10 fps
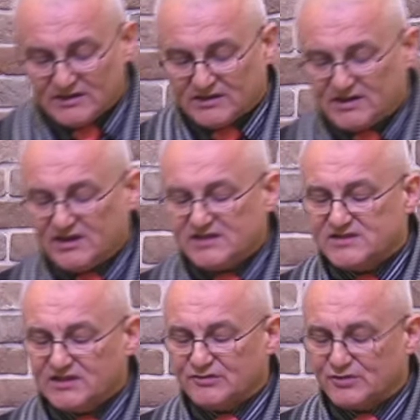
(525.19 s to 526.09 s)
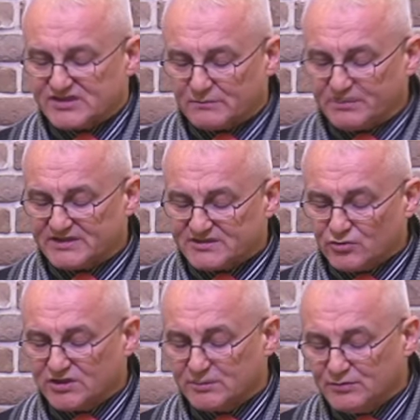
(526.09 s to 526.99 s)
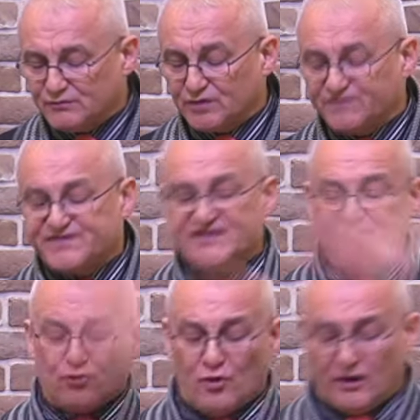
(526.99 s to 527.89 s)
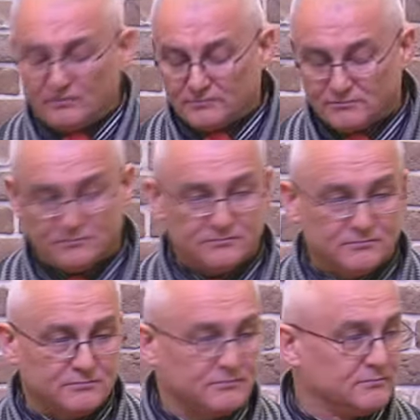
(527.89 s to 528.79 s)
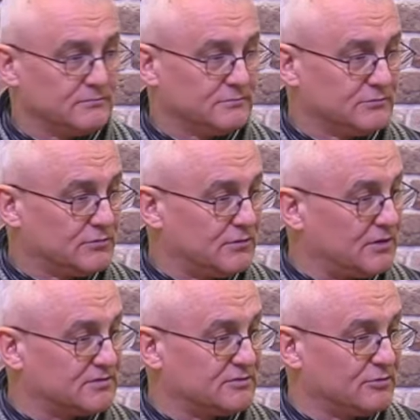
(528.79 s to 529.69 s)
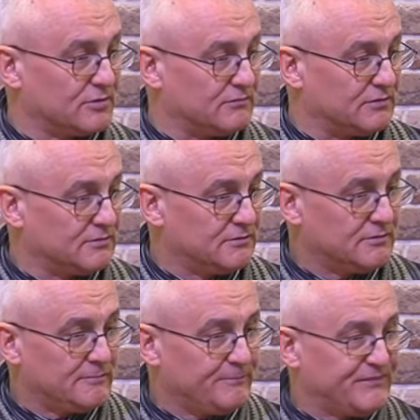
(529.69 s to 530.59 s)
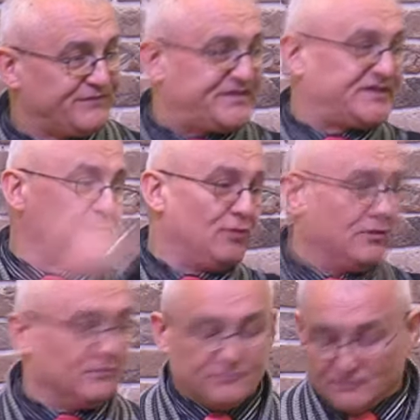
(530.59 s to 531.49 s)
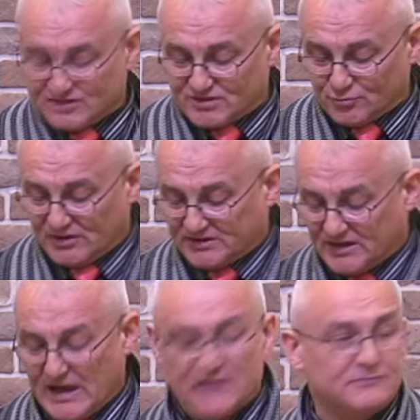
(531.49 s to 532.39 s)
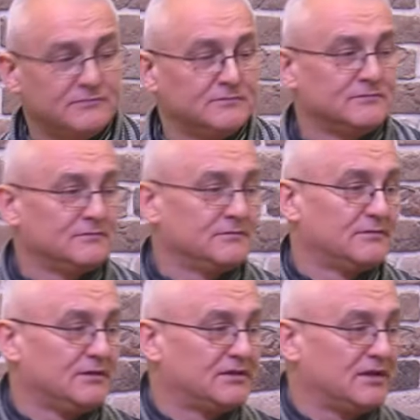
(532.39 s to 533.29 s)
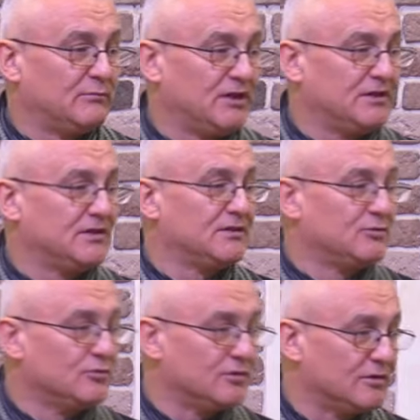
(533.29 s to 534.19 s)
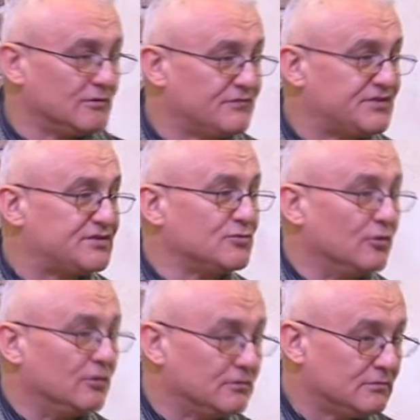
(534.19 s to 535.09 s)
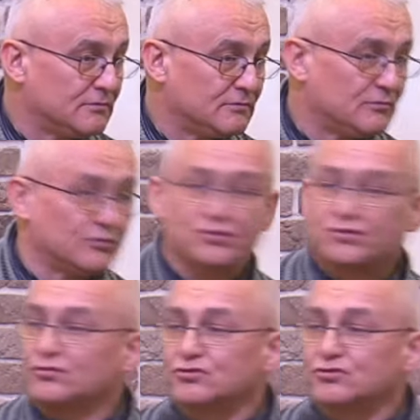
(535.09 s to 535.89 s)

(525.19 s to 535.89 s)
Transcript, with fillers: какие делаются под солнцем, и вот все». Как здорово. Все. Суета и томление духа. Все. Вот что,